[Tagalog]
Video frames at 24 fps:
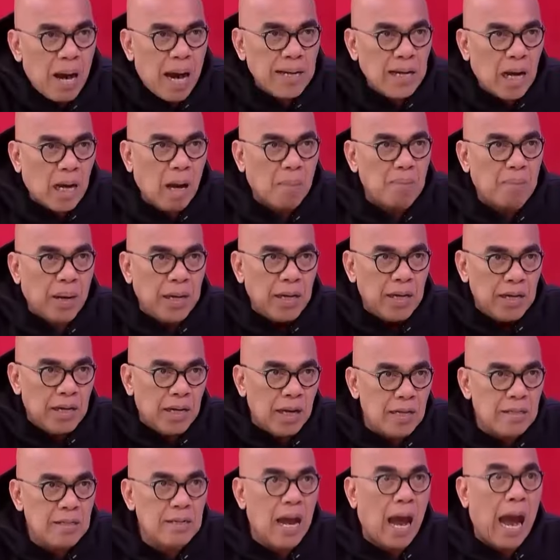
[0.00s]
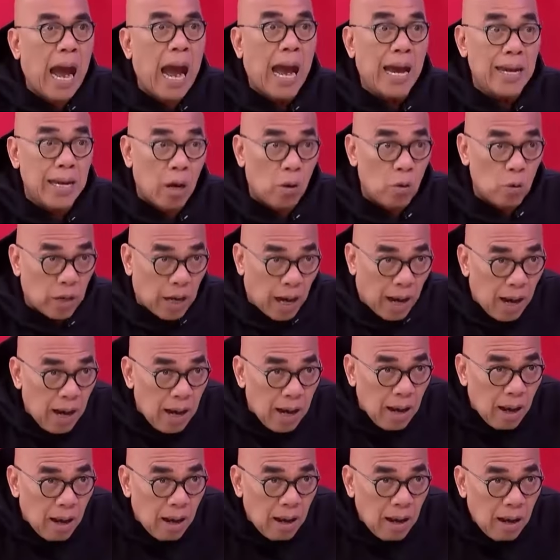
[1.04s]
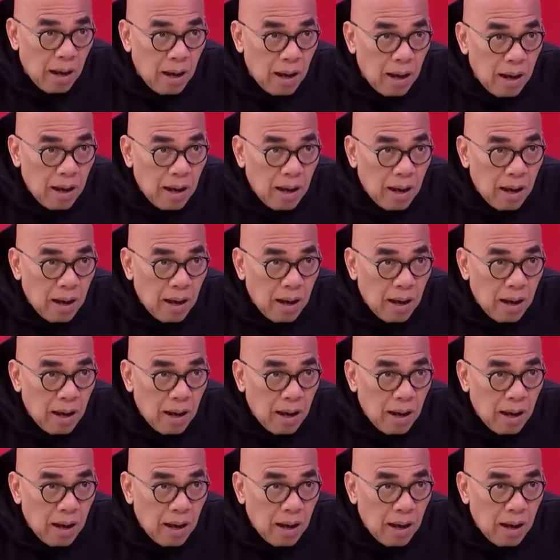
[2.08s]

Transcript: Mga nakapaligid na ayaw ka? Na